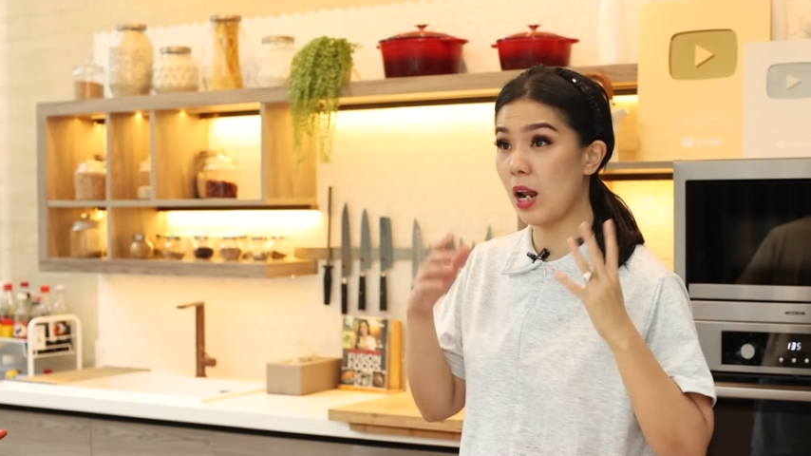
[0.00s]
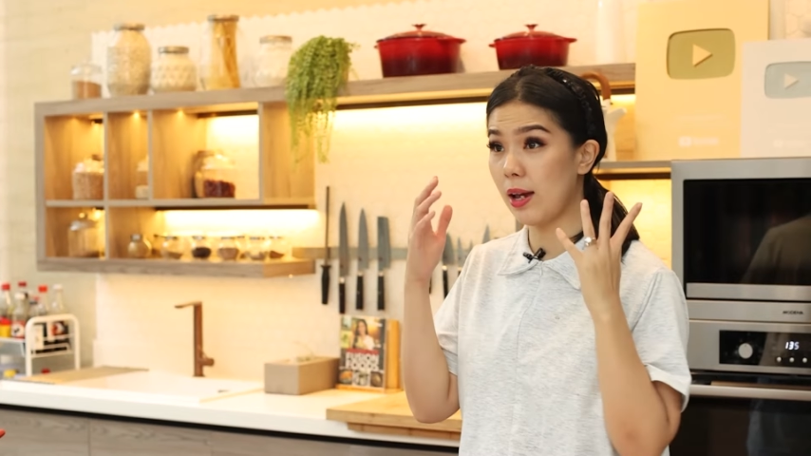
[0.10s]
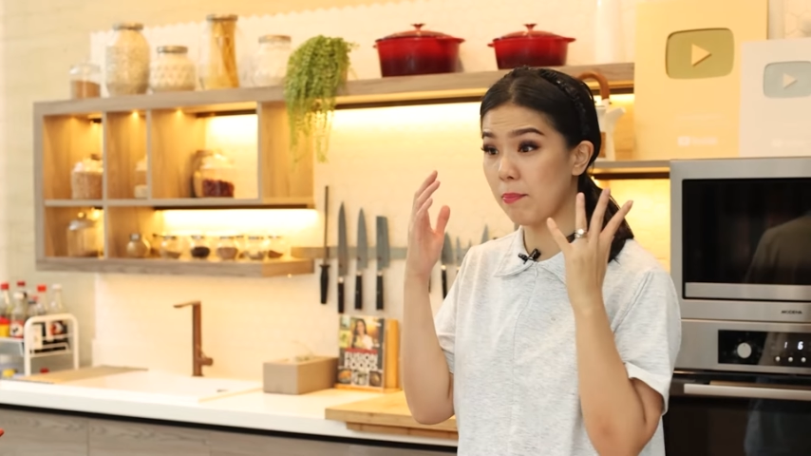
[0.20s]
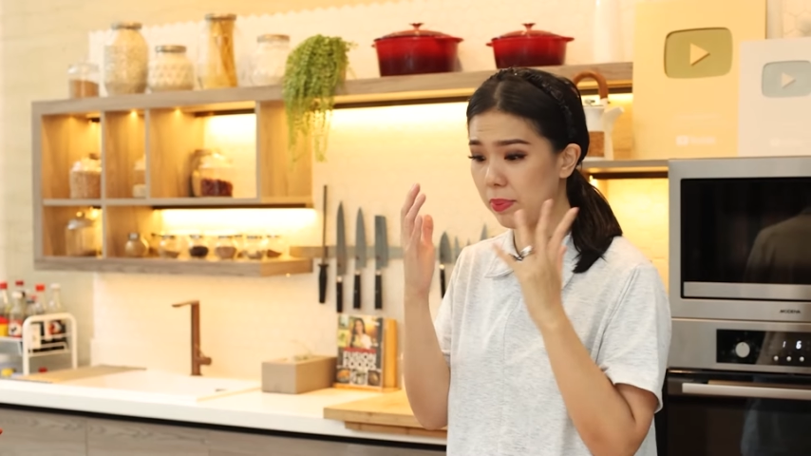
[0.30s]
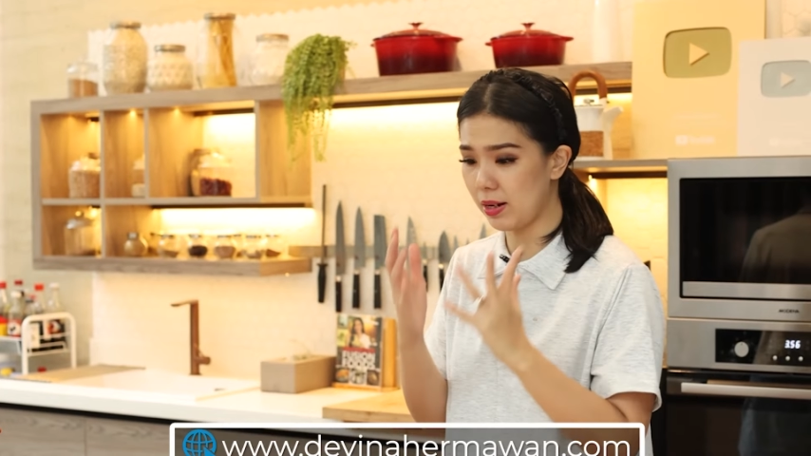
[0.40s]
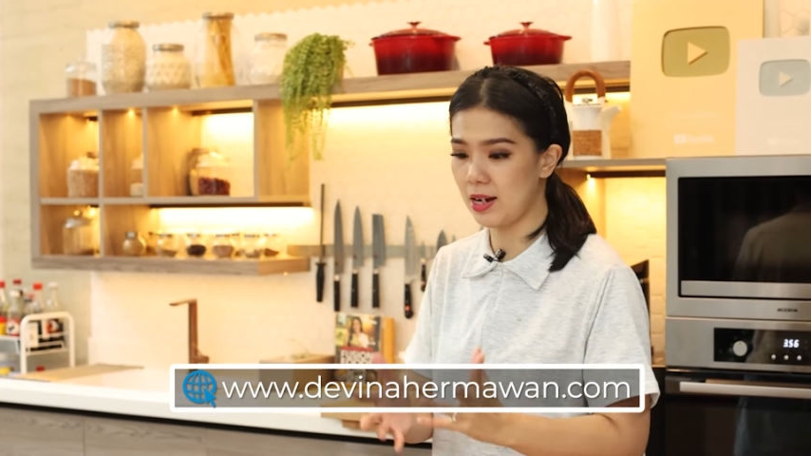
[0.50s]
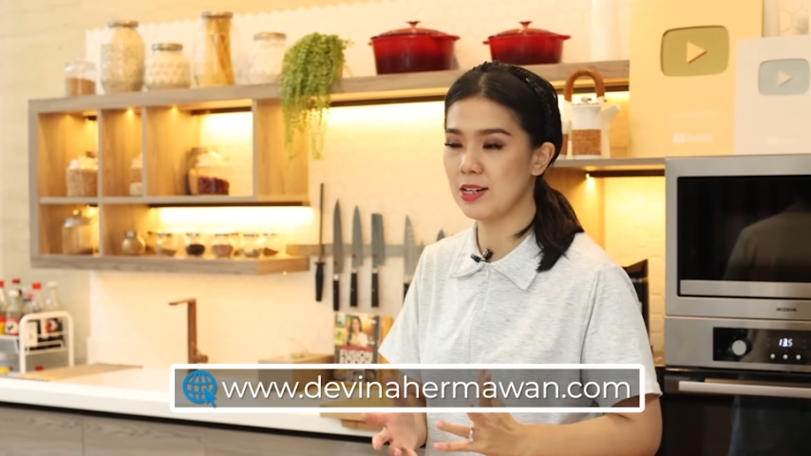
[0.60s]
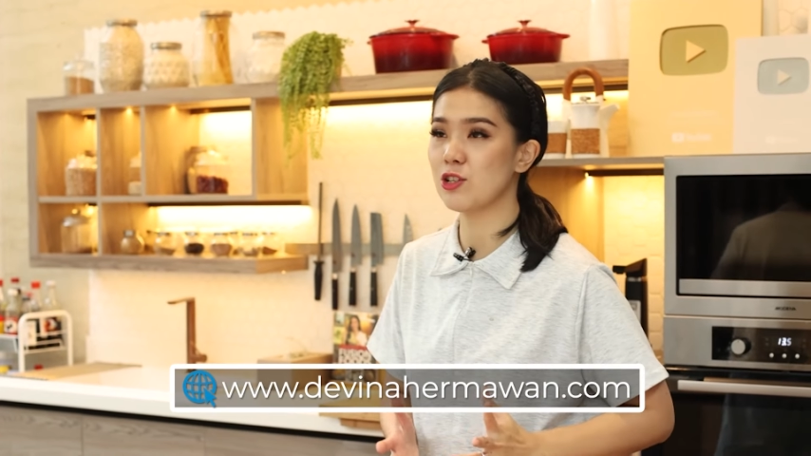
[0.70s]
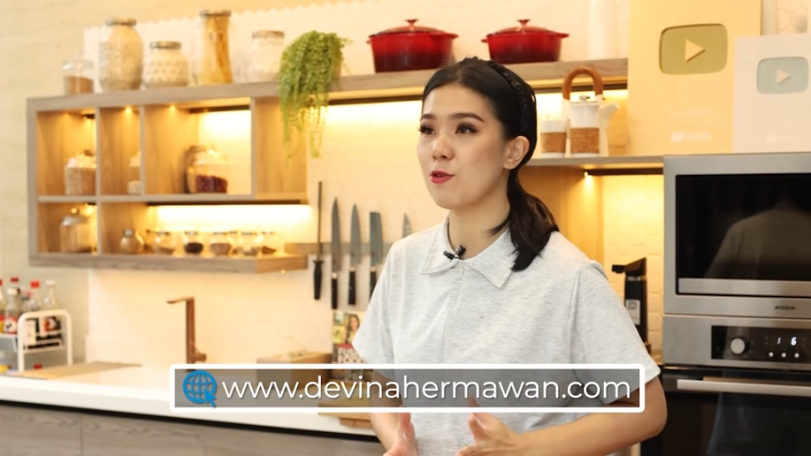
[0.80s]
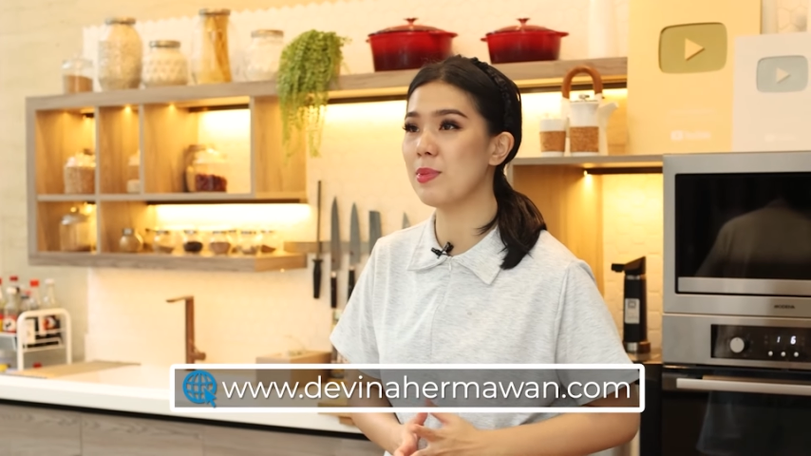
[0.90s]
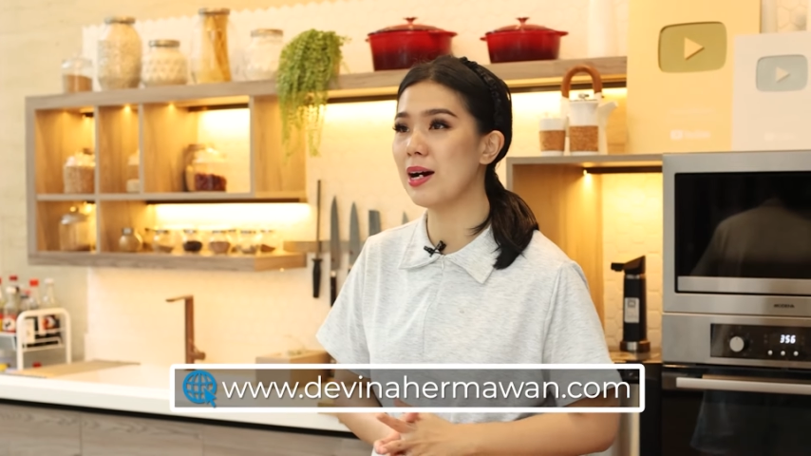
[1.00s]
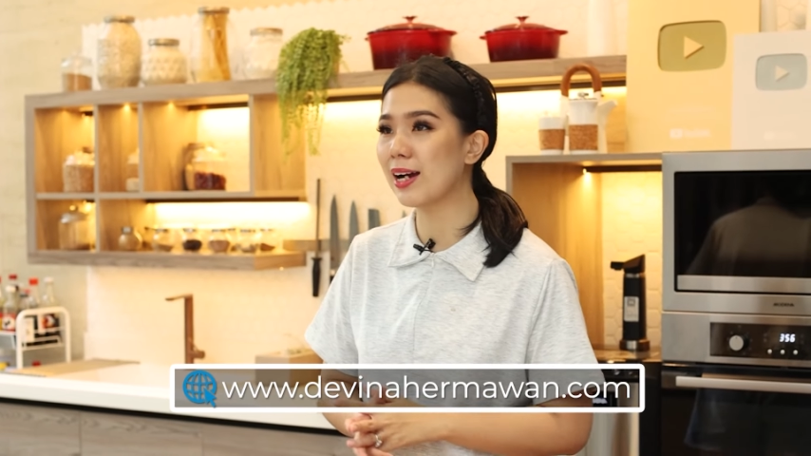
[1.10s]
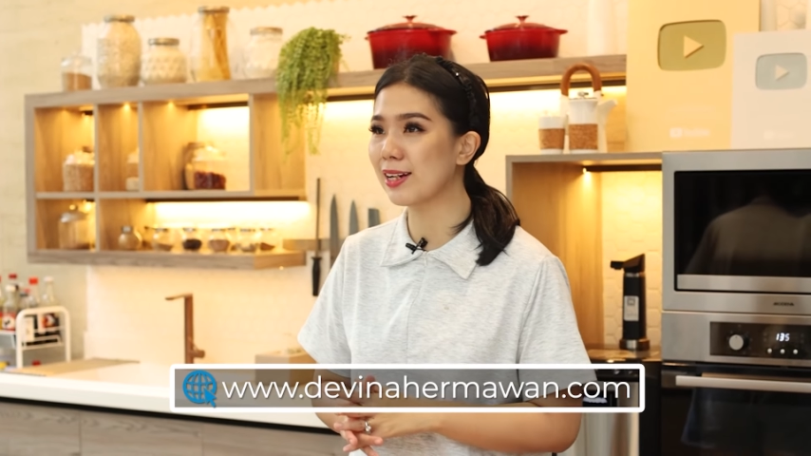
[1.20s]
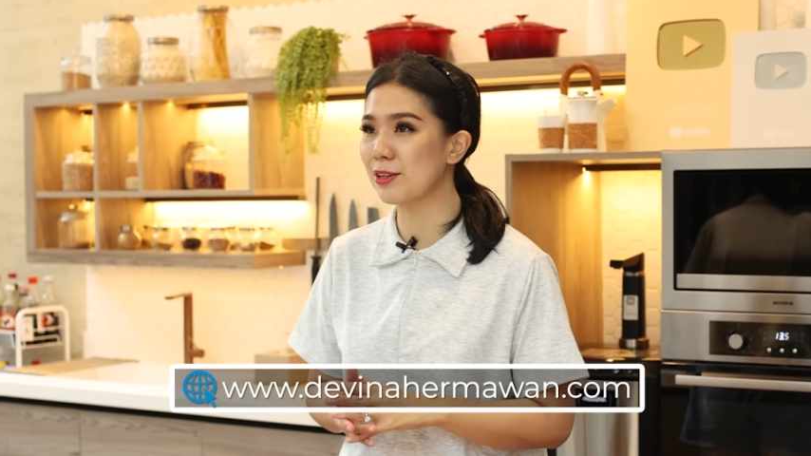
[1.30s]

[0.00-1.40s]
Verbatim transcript: kalian pernah coba